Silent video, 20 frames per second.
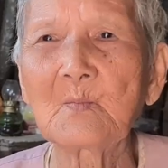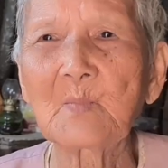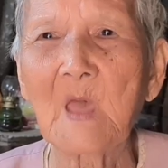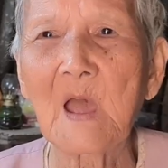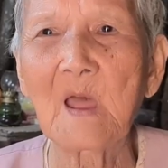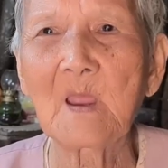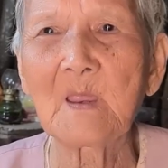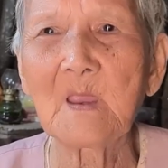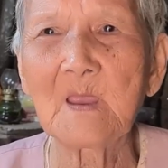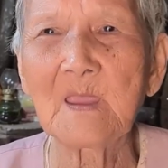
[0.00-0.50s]
người
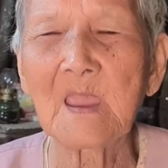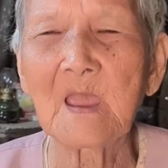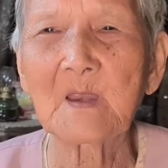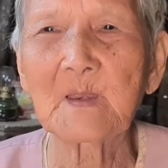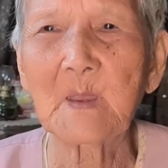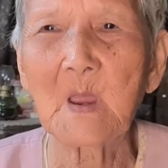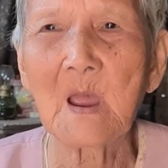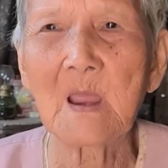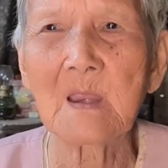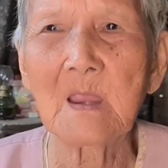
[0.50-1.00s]
ta nước là
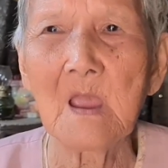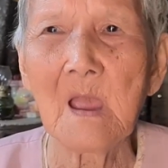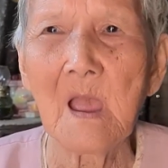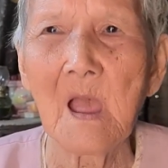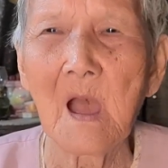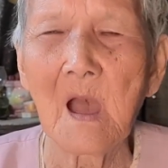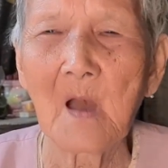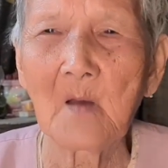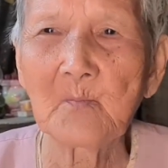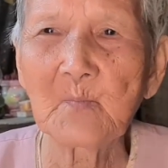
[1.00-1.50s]
tên
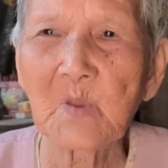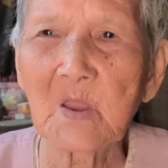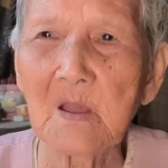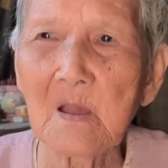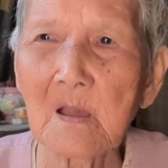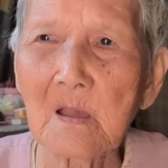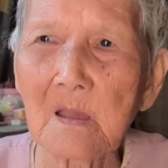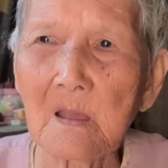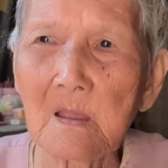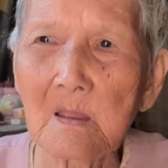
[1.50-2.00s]
hôm
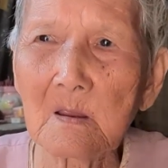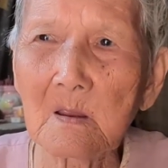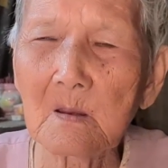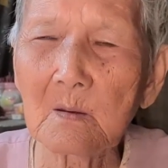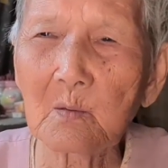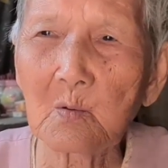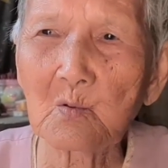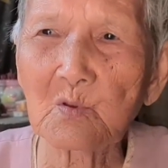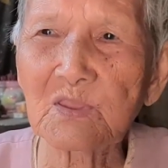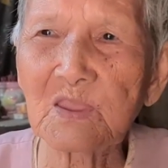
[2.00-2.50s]
trước ờ,
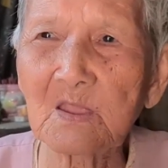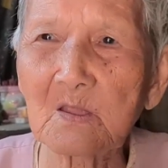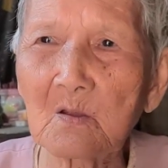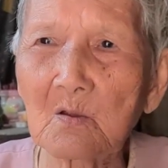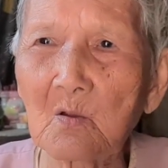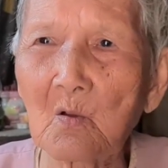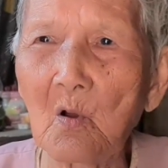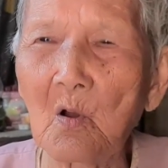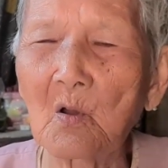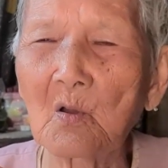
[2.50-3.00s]
tôi
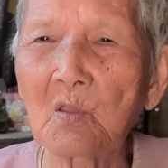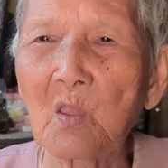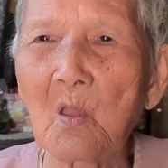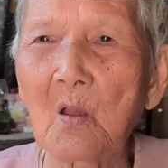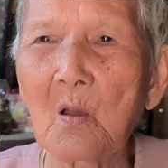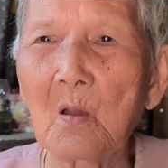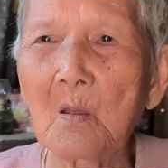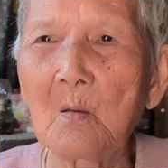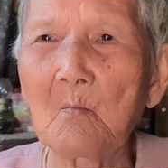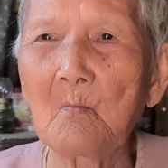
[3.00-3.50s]
còn
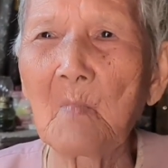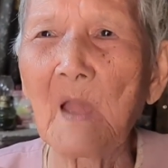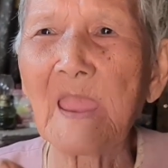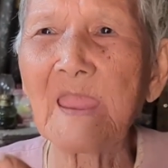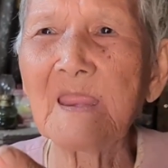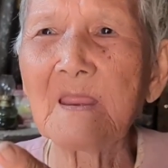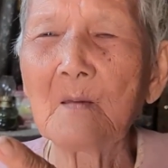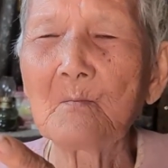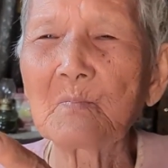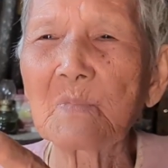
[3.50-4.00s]

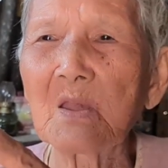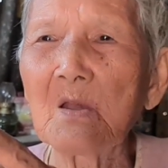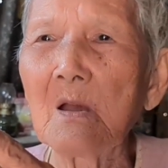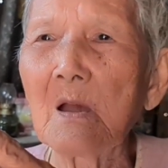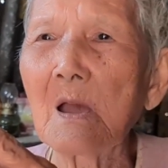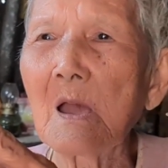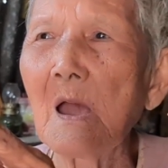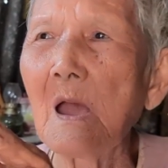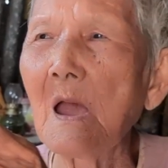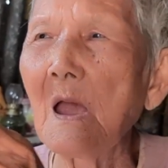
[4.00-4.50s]
mấy năm
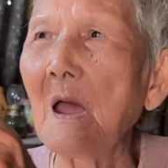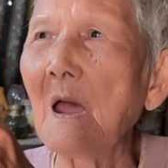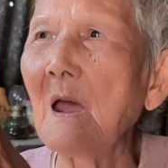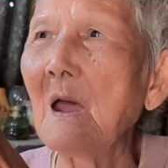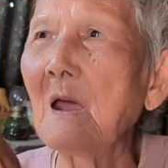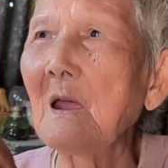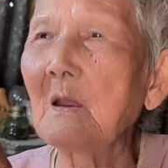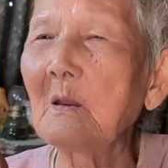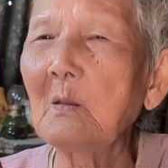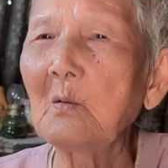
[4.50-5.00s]
trước
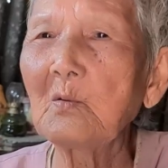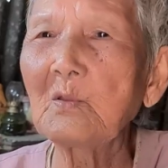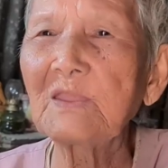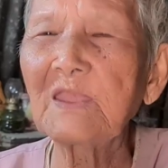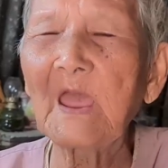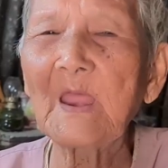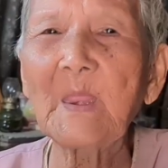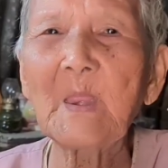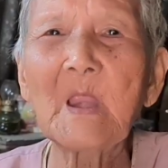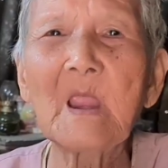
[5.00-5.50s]
tôi
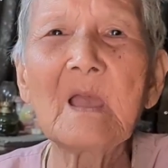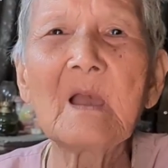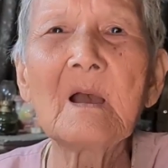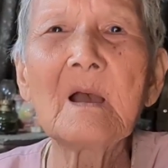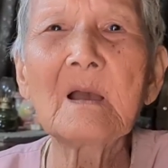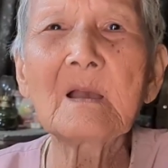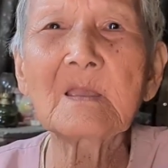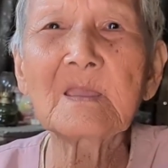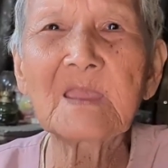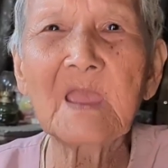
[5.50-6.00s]
xách
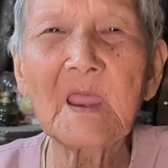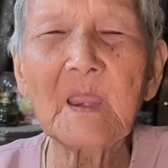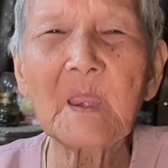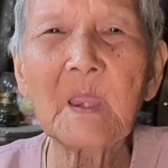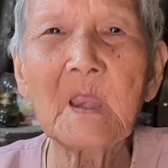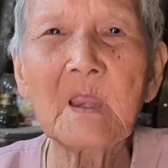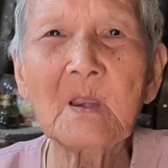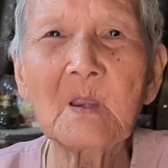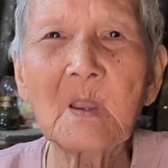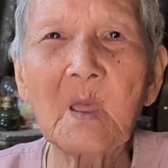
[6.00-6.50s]
được xách
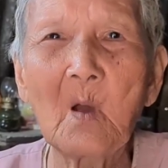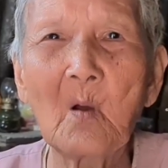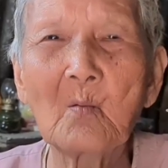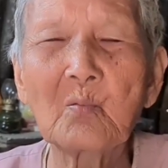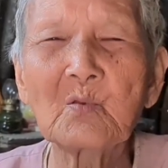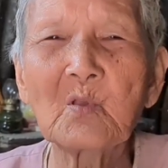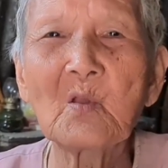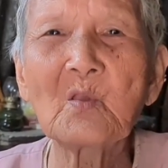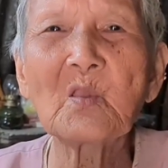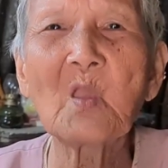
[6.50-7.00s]

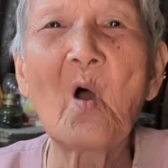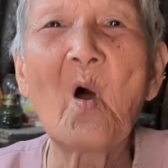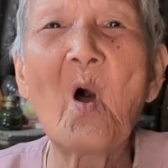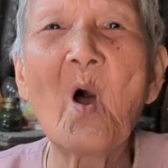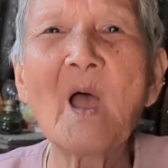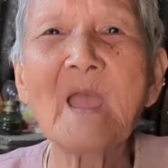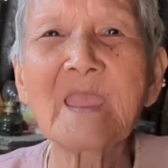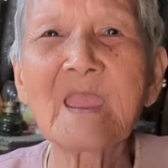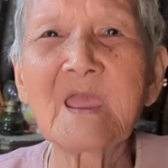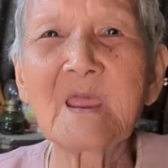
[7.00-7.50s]
thùng nó
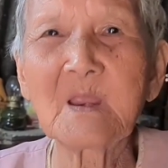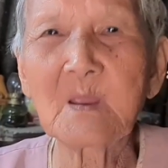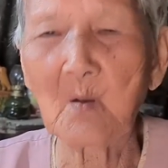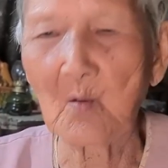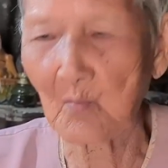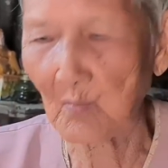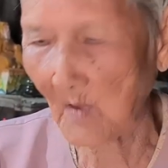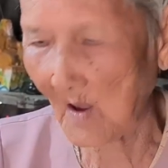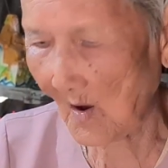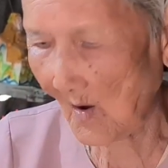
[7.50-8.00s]
nhỏ vậy
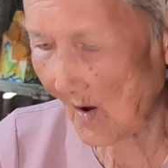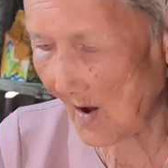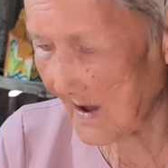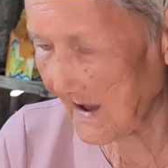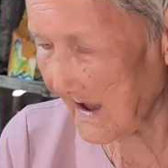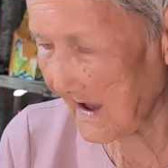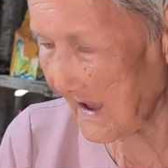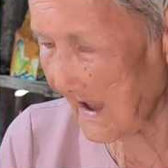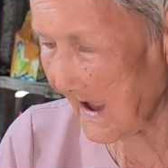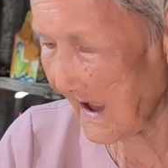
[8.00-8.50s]
thùng nhỏ
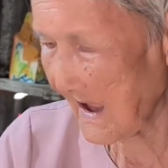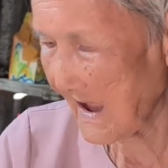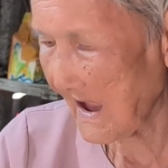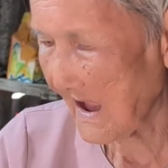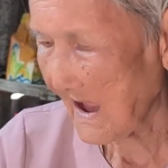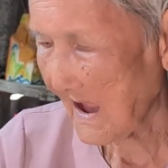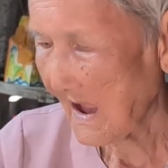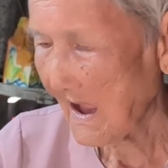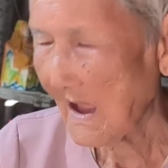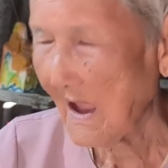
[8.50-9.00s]
vậy nè
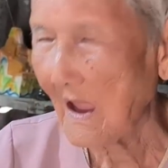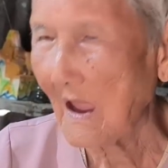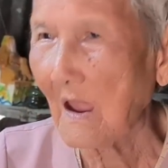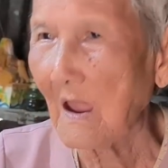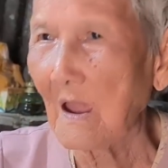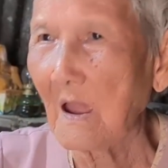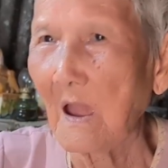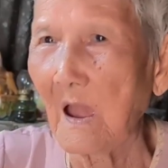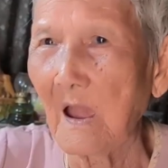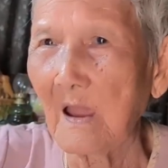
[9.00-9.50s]
dạ
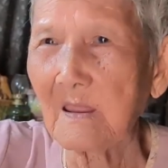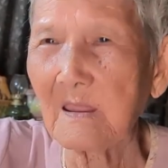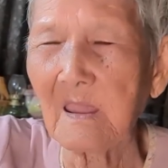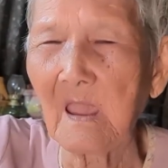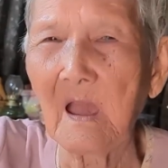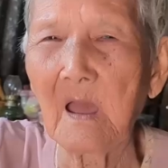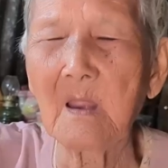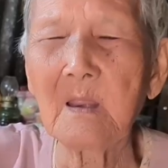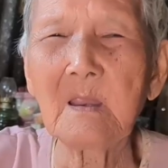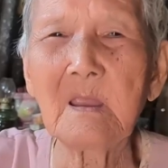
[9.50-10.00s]
ở
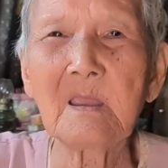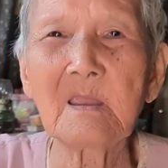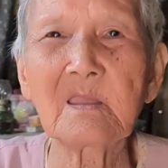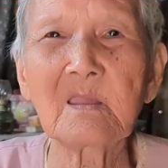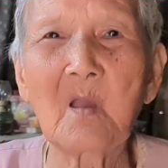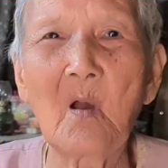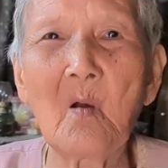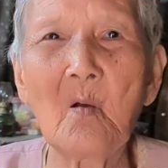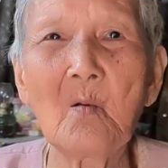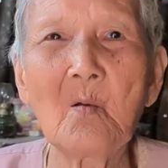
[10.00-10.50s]
trển
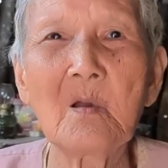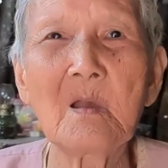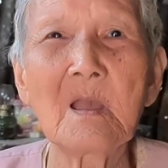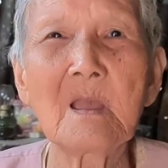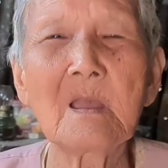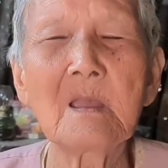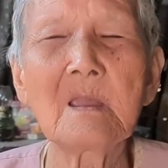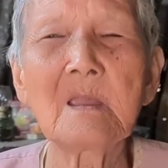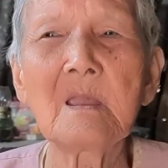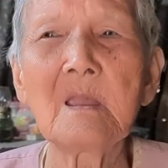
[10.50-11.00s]
chỗ
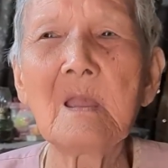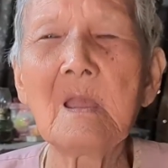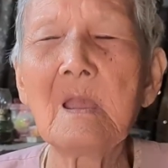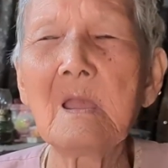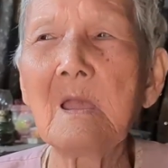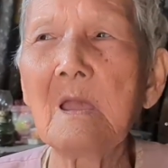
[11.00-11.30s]
ờ,